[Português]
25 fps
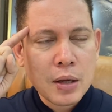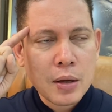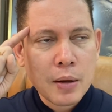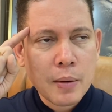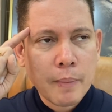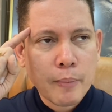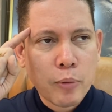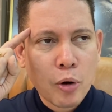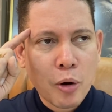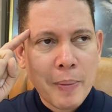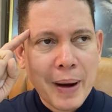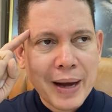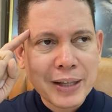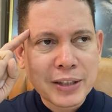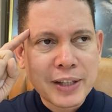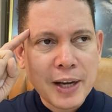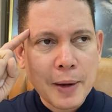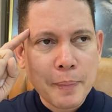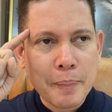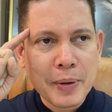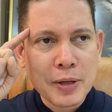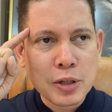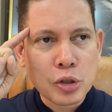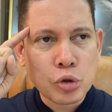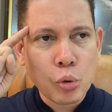por mais que a
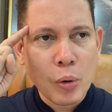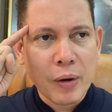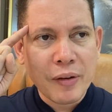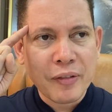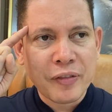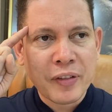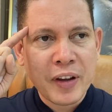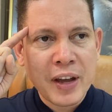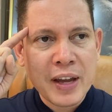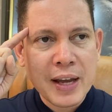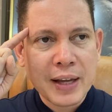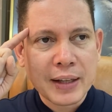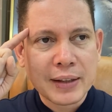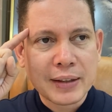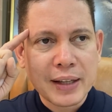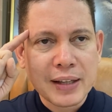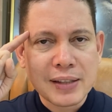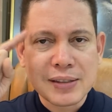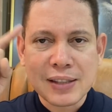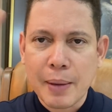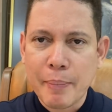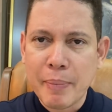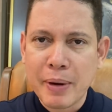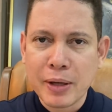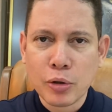pessoa venha ter
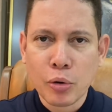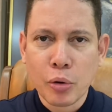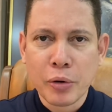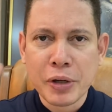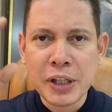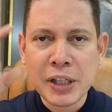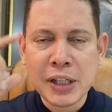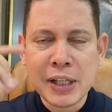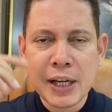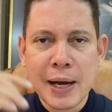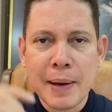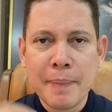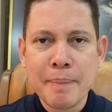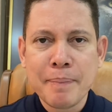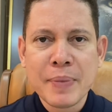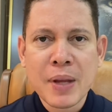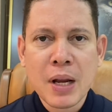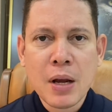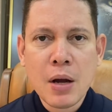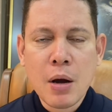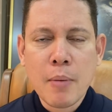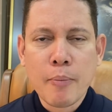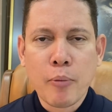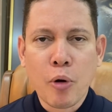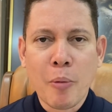sabedoria,
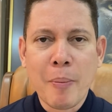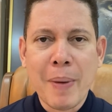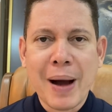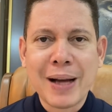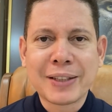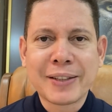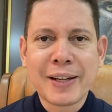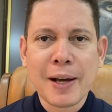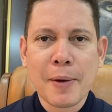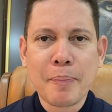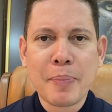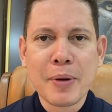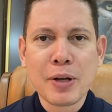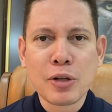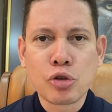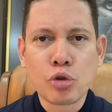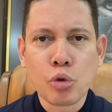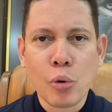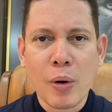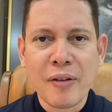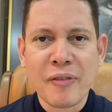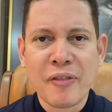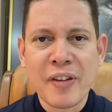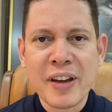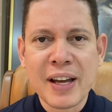por mais que a
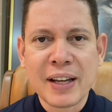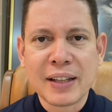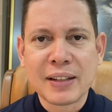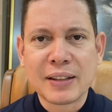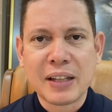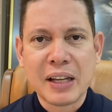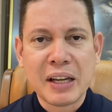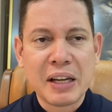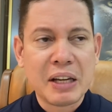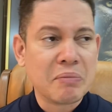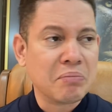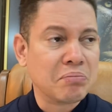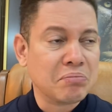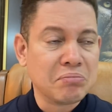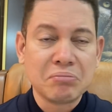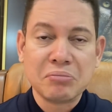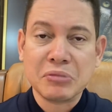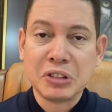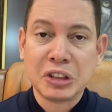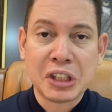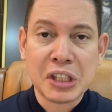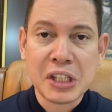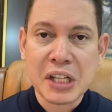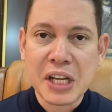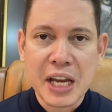pessoa venha ter
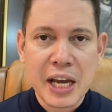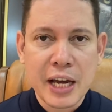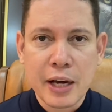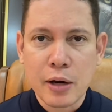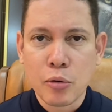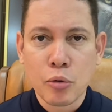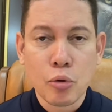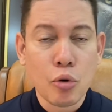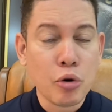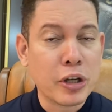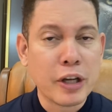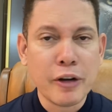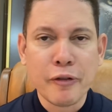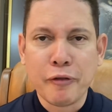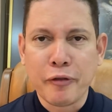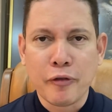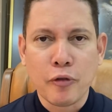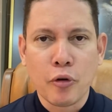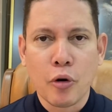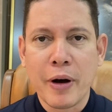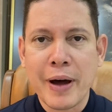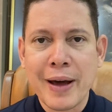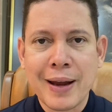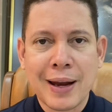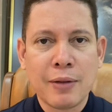dinheiro, o que
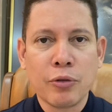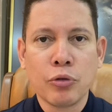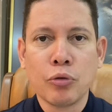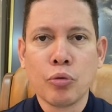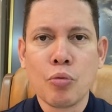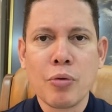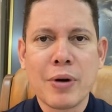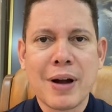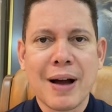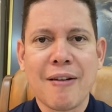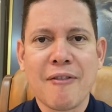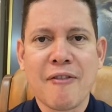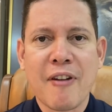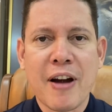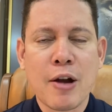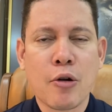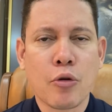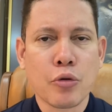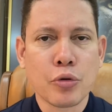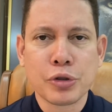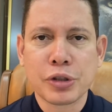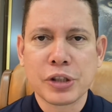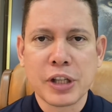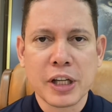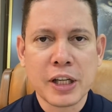for, ela nunca vai
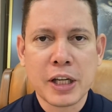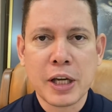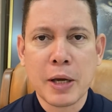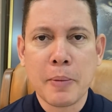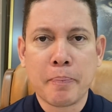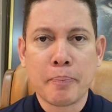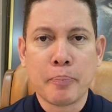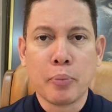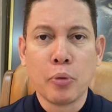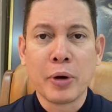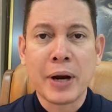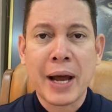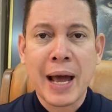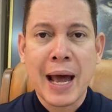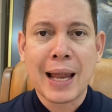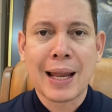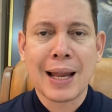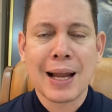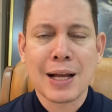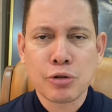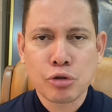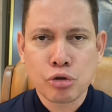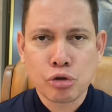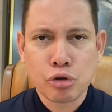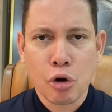conseguir por
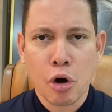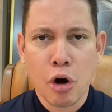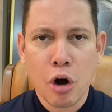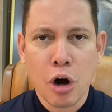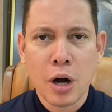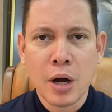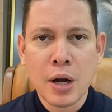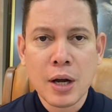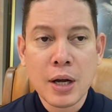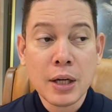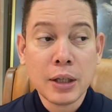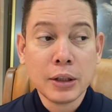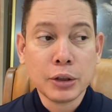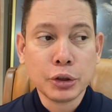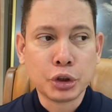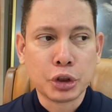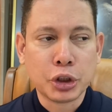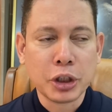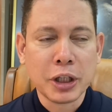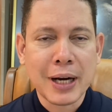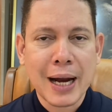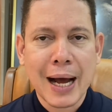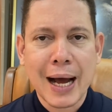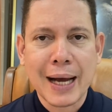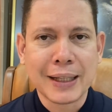ela só
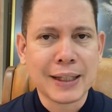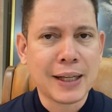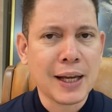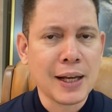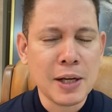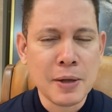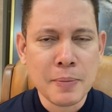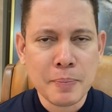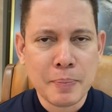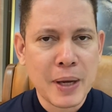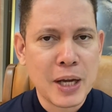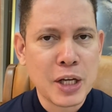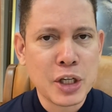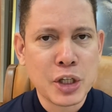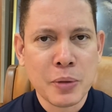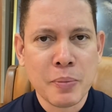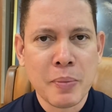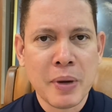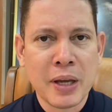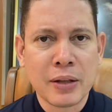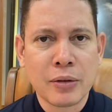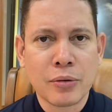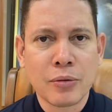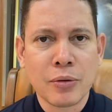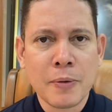tirar aquele
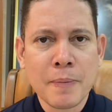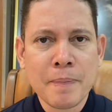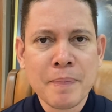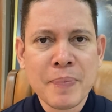impedimento.